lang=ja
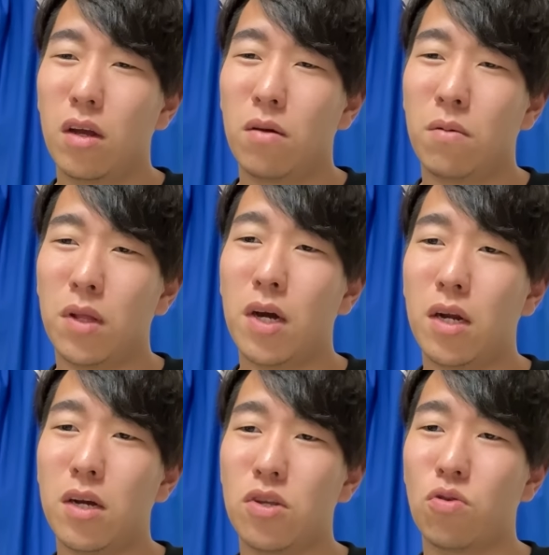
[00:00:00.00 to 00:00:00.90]
まあ、だか
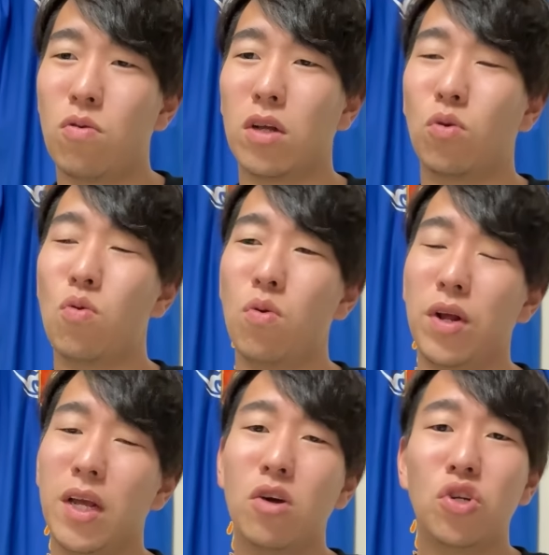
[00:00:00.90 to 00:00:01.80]
ら、そこは東郷
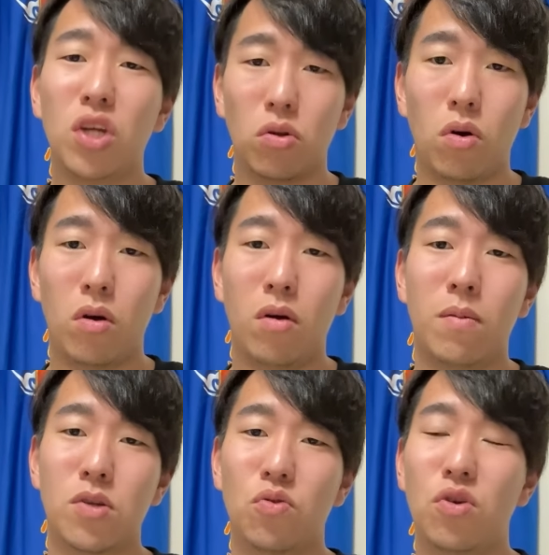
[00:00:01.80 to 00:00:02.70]
に託したと。
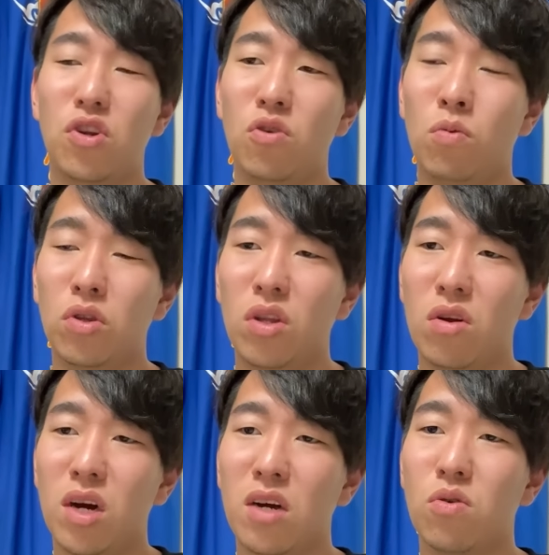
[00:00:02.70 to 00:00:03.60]
まあ、そういうふうに思って
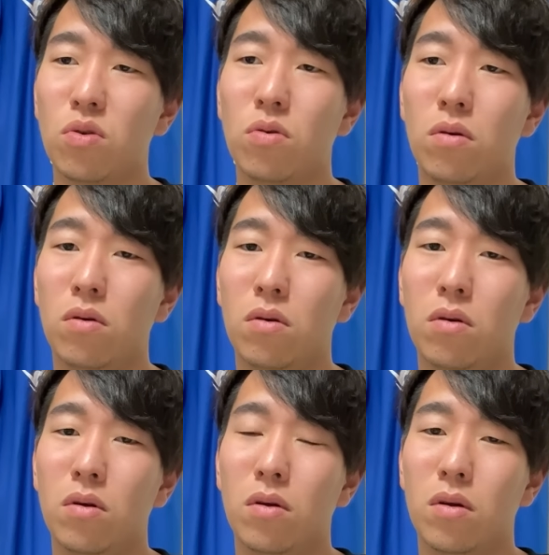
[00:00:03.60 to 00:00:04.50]
るからこそ、
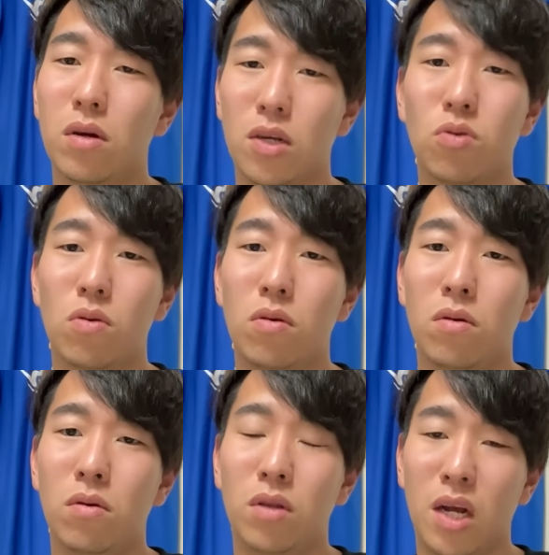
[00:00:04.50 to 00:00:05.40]
あそこ、
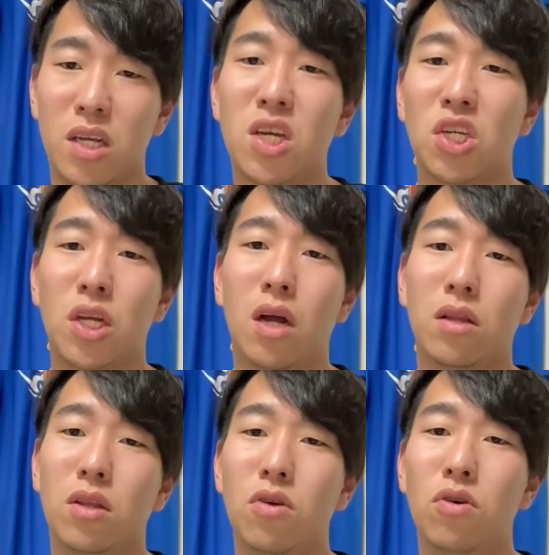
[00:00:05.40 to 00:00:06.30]
投げさせたっ
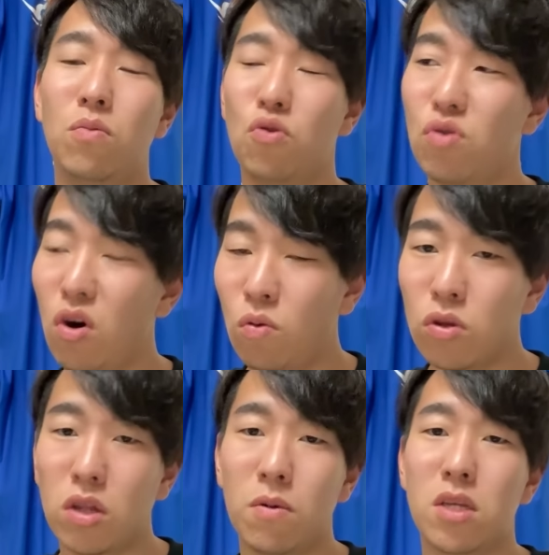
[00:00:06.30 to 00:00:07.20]
ていうふうに僕は思っ
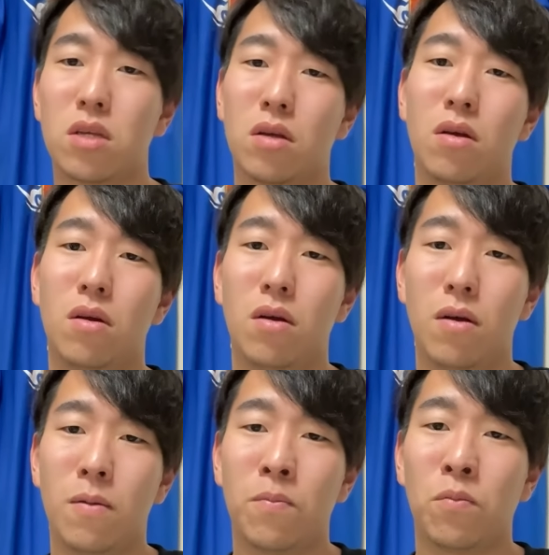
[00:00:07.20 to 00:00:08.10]
てます。
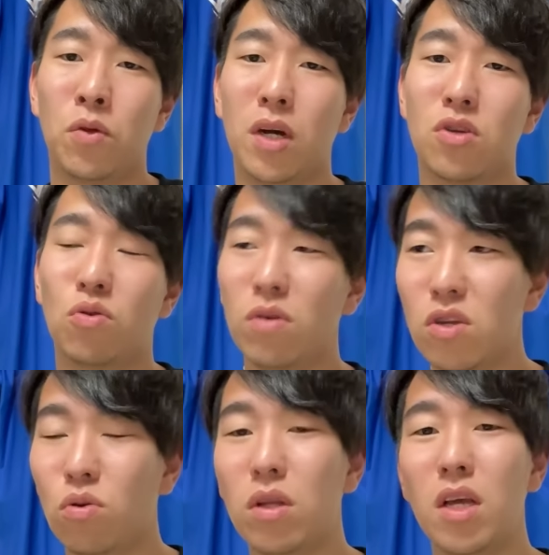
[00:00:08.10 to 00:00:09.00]
もうだからそれは
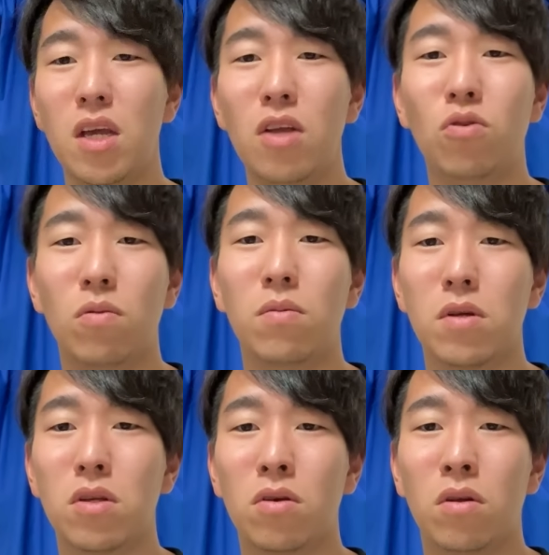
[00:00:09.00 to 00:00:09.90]
それでいいと思いま
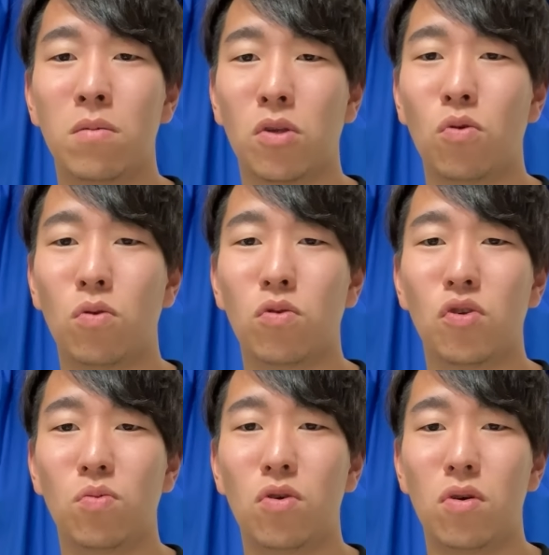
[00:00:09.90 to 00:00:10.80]
す。で、まあ、東郷投
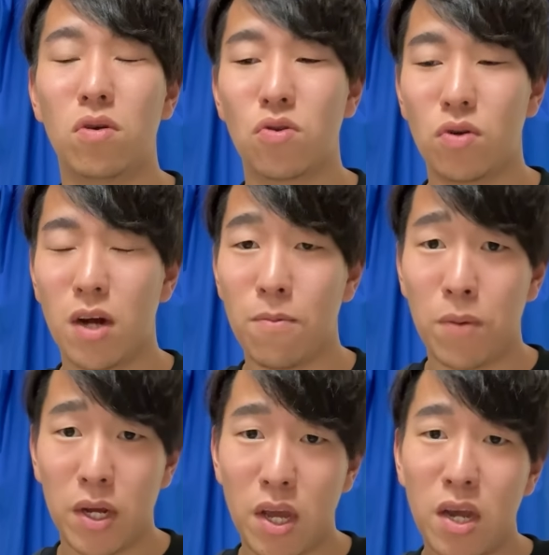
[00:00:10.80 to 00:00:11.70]
手もそれがやっぱ
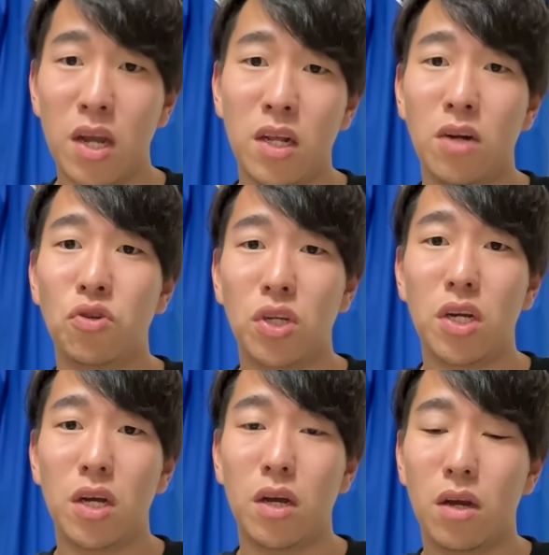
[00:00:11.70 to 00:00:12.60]
り経験になる
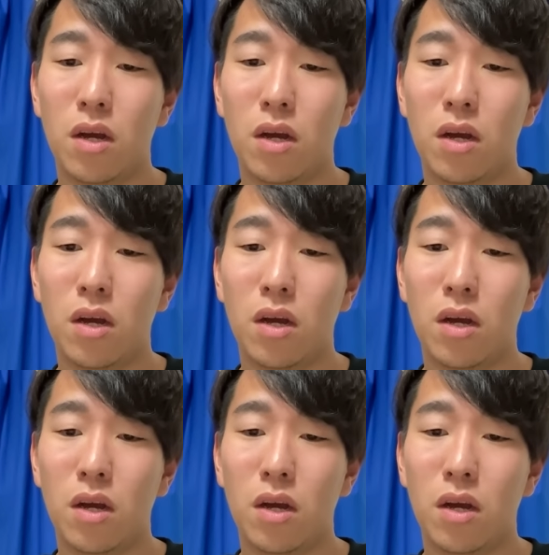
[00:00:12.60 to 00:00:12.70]
し、